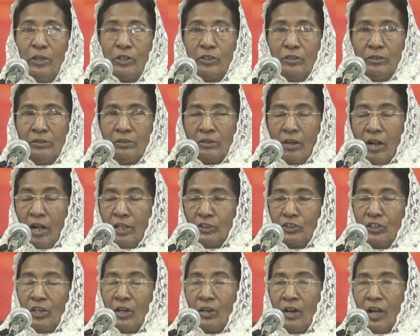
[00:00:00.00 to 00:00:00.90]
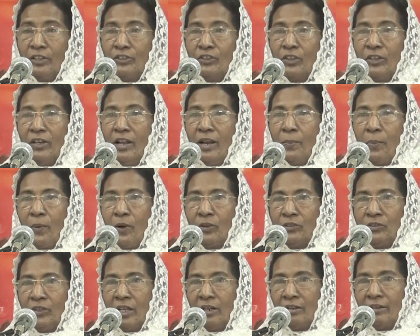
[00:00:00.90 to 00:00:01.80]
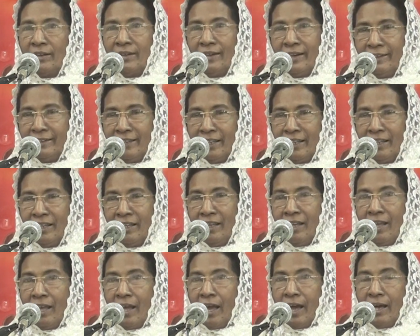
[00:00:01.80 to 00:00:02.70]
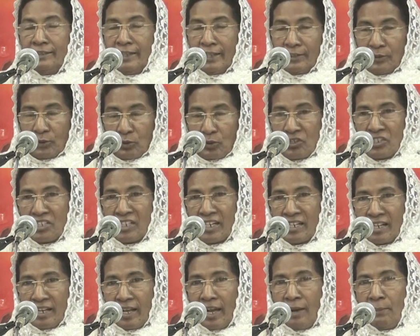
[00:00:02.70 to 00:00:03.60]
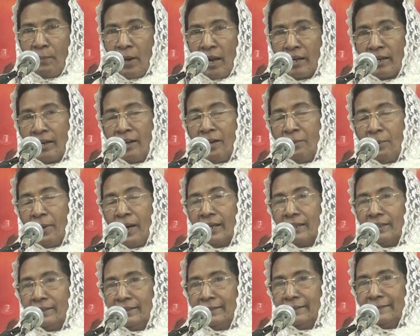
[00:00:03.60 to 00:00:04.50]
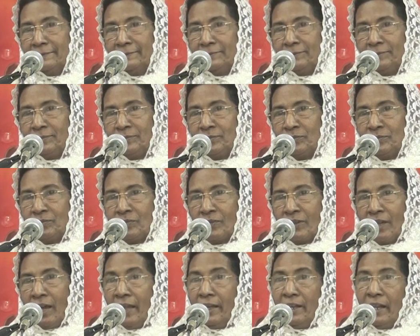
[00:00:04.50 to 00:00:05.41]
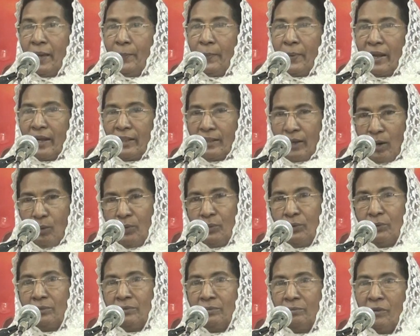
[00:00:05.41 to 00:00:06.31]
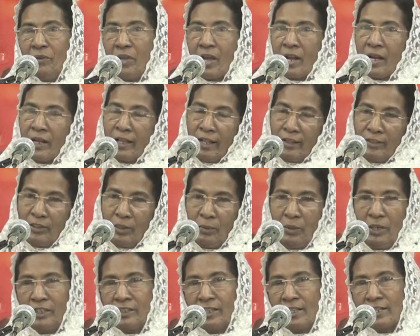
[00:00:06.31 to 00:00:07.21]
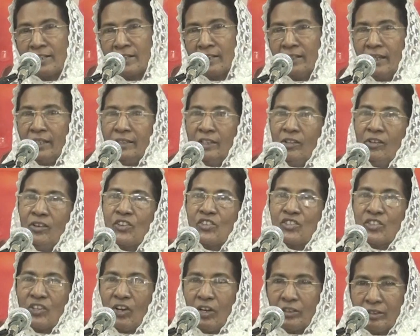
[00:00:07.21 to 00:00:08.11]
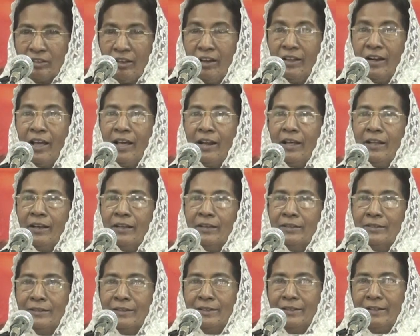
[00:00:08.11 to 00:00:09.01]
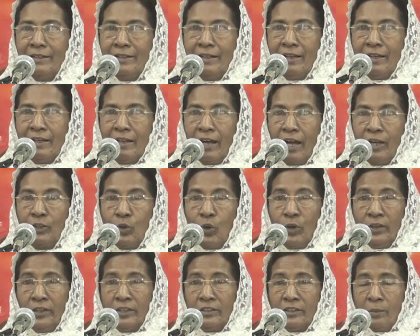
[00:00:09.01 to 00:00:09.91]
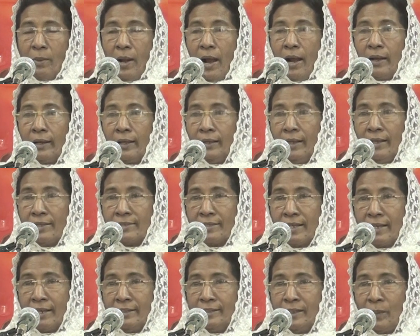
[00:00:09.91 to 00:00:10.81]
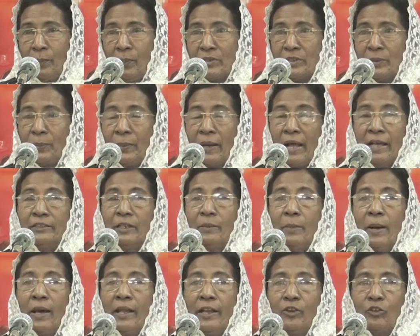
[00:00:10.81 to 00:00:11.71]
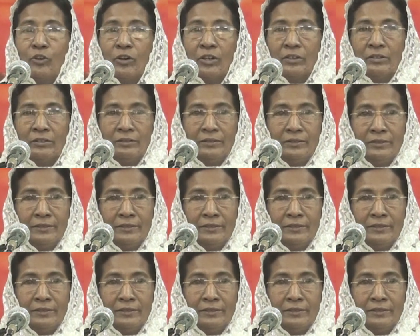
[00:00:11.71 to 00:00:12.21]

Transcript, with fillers: మీకు రాత్రులు రాత్రులు వెళ్ళిపోతున్నారు అని అంటే అది ఎంతో చెడ్డగా మాట్లాడిన మాట అది అయినా పర్లేదు అవును మేము ఎక్కడికి వెళ్తున్నాం నీకు తెలుసు కదా దేవునికి స్తోత్రం అని అనాలి అదిగో ఇంత మాట అనేసారని చెప్పేసి ప్రార్థన మానేయకూడదు